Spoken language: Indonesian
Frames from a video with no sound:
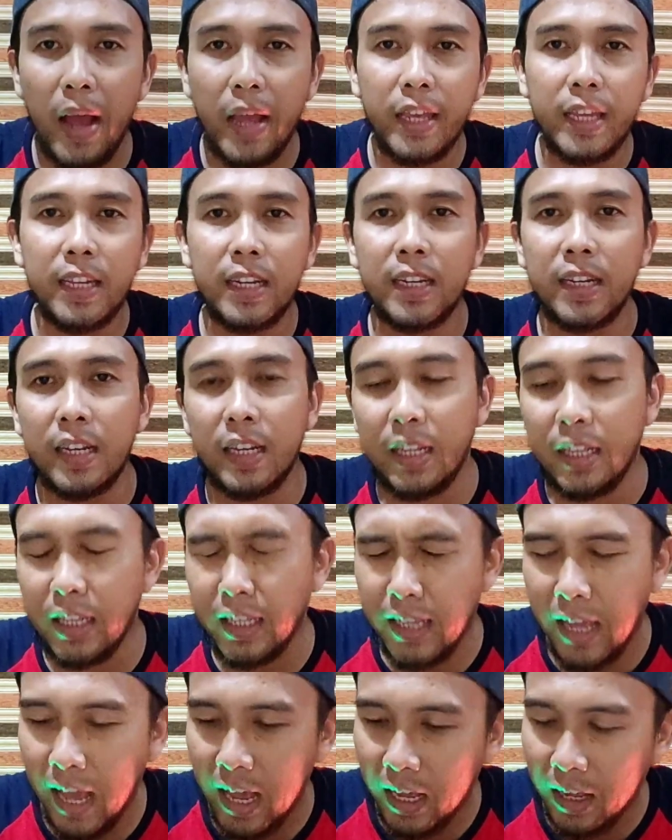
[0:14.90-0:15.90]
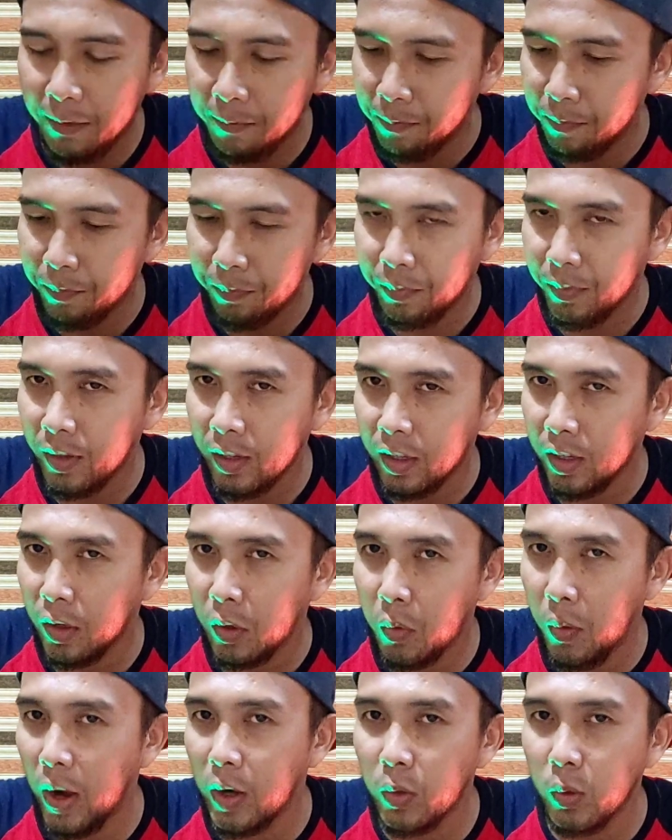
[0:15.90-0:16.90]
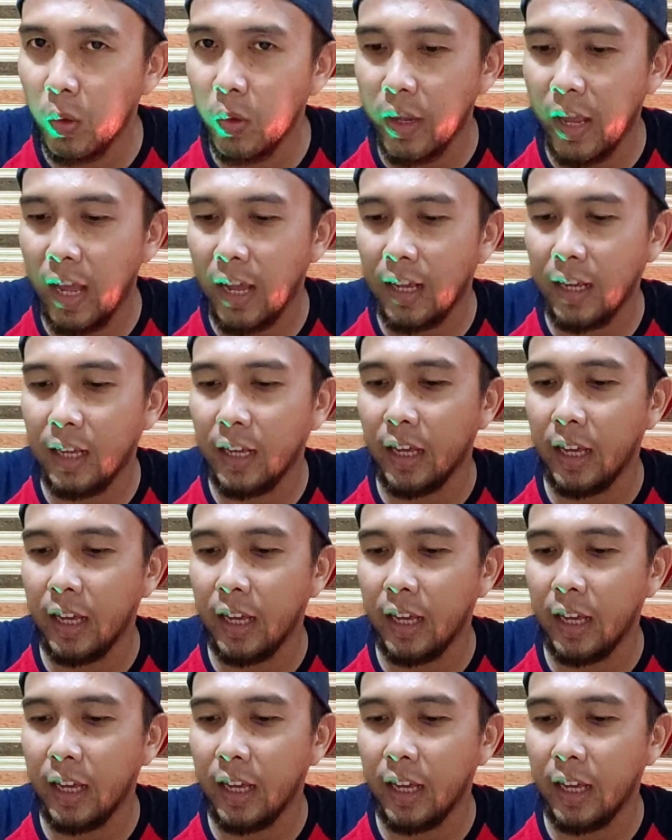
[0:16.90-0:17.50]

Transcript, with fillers: too Sneaking looks up and down from across ya. the